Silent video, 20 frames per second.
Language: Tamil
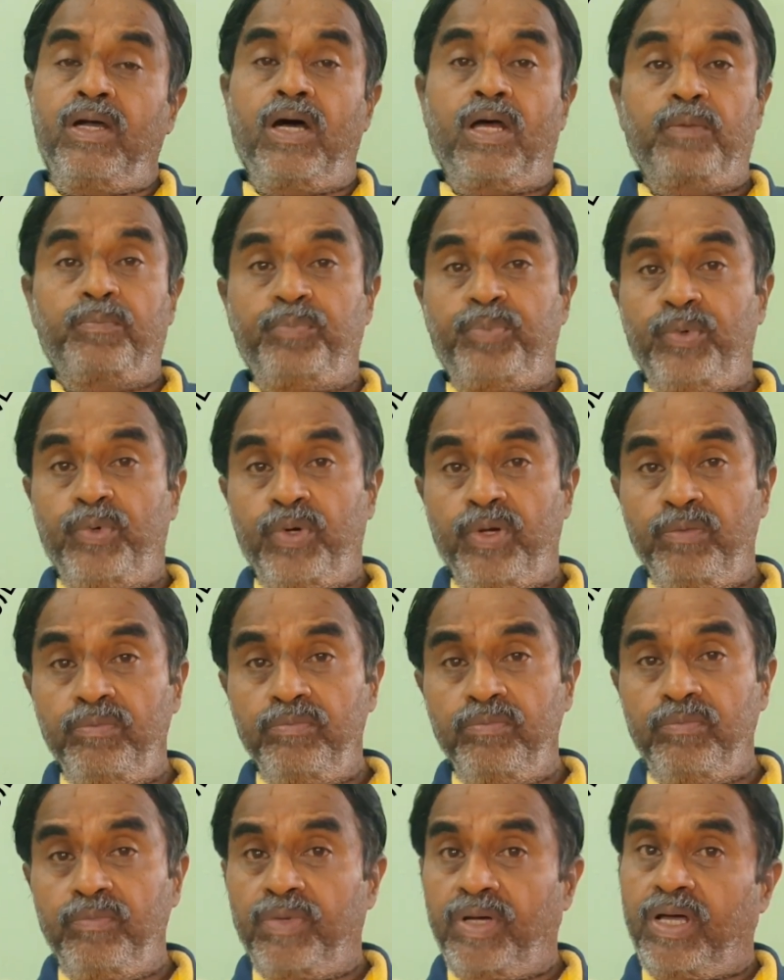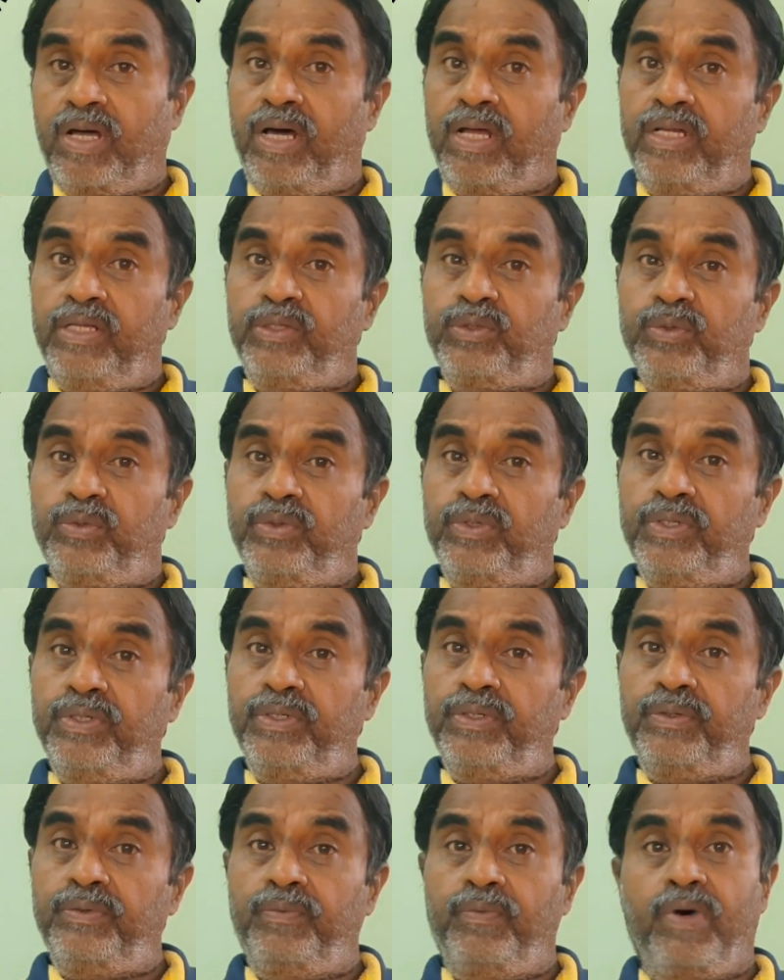கற்பூரம் கரித்துண்டு
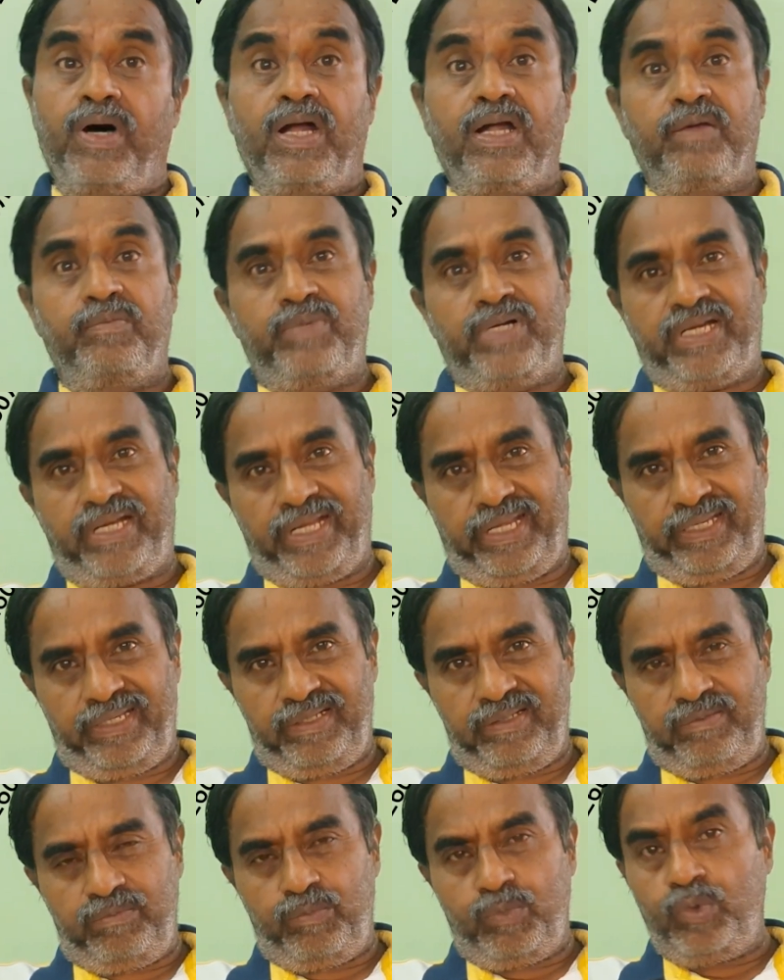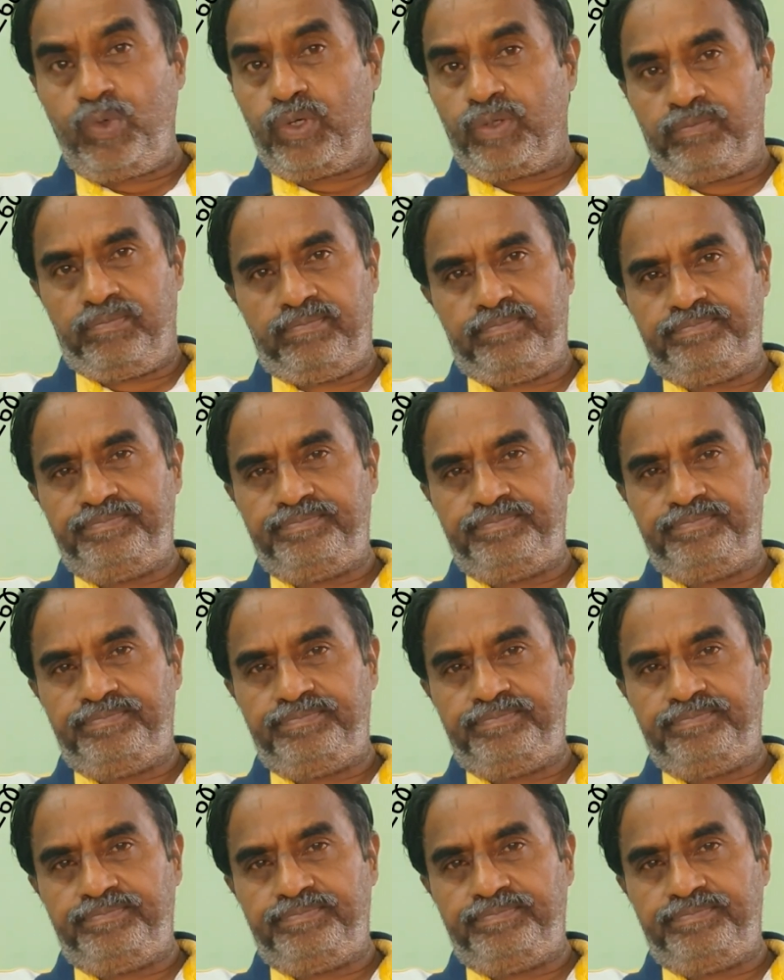வாழைமட்டை மூணு